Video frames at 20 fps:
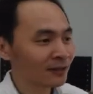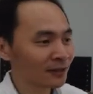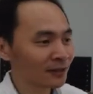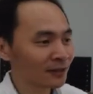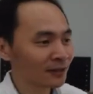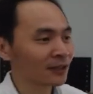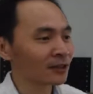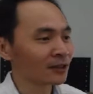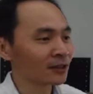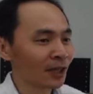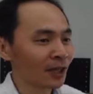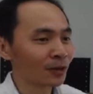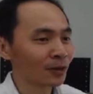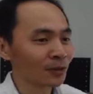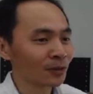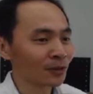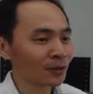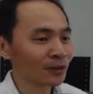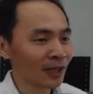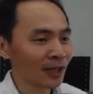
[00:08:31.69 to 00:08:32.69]
这样的效
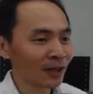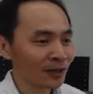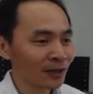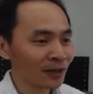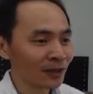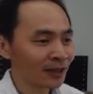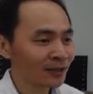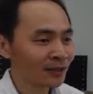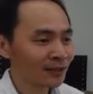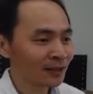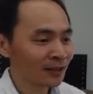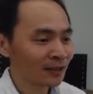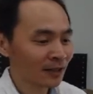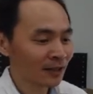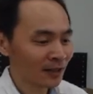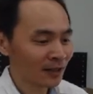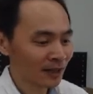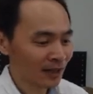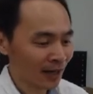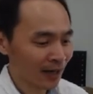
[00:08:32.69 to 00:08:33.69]
果，这样 OK，
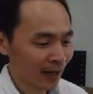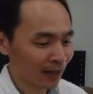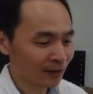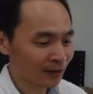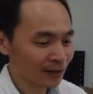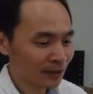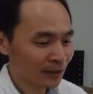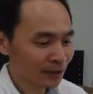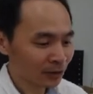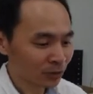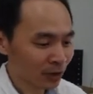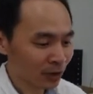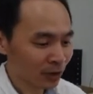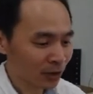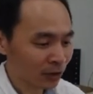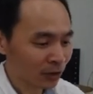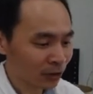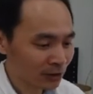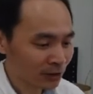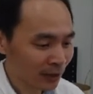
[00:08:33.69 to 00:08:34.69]
好，所
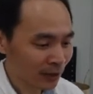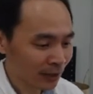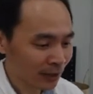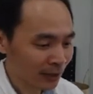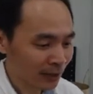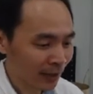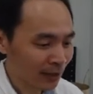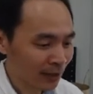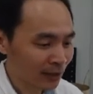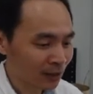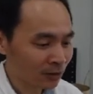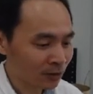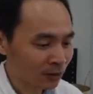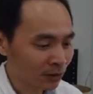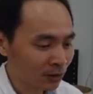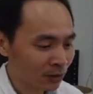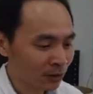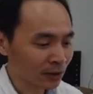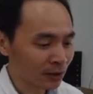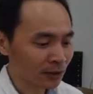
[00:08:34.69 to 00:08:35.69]
以有这样的概念
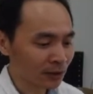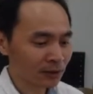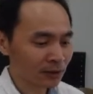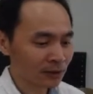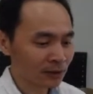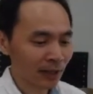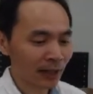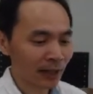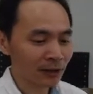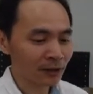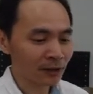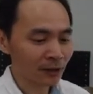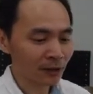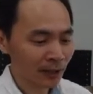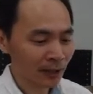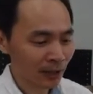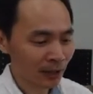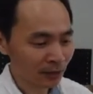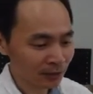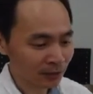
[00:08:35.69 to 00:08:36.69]
之后呢，刚刚有
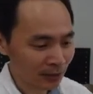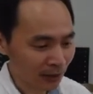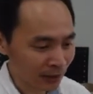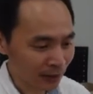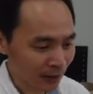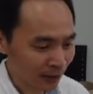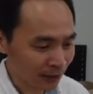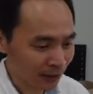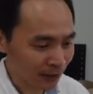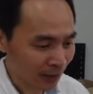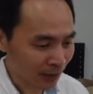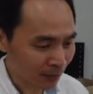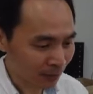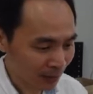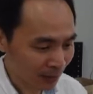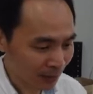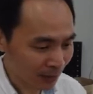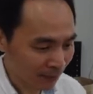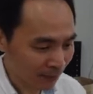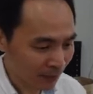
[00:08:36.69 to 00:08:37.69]
看到这个哦，那我们
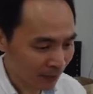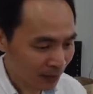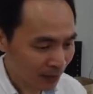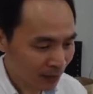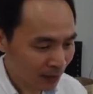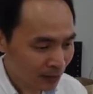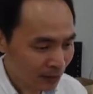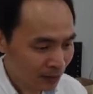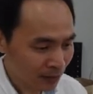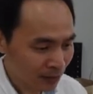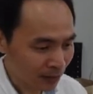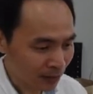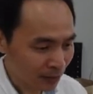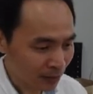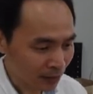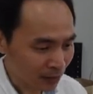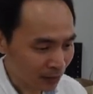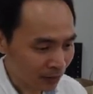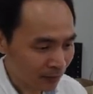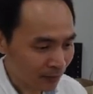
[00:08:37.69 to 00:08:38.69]
看这
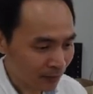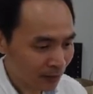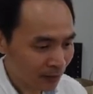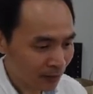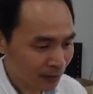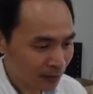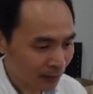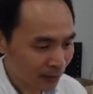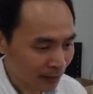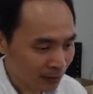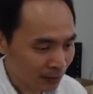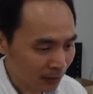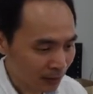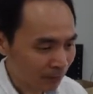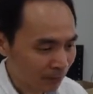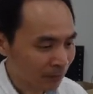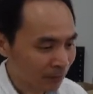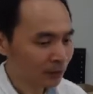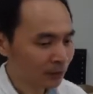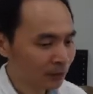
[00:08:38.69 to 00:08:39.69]
里在
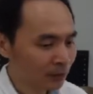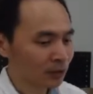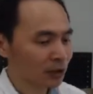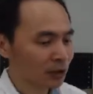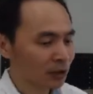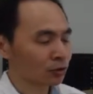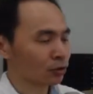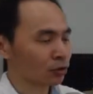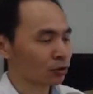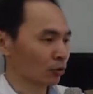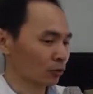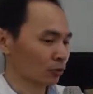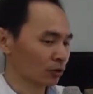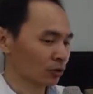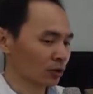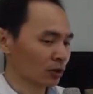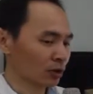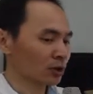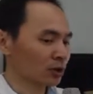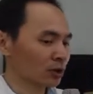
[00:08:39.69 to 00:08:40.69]
简报的第九
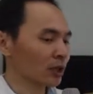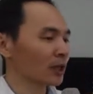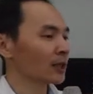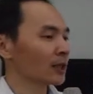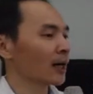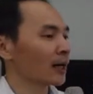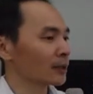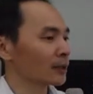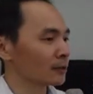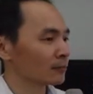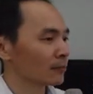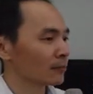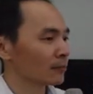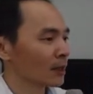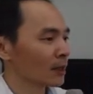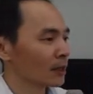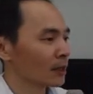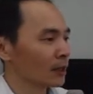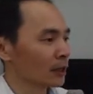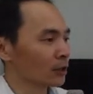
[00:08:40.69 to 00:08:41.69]
十页那里，
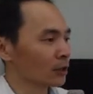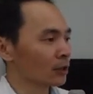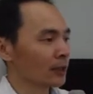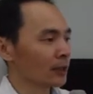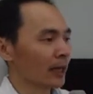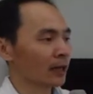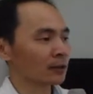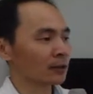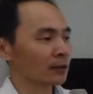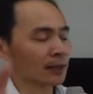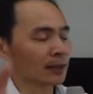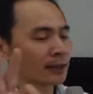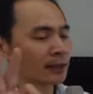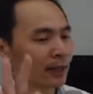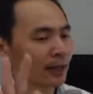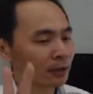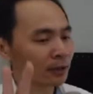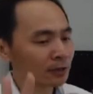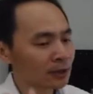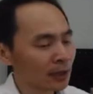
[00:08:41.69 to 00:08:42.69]
因为它有三
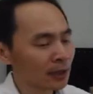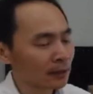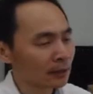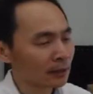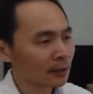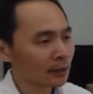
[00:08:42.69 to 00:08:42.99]
条线，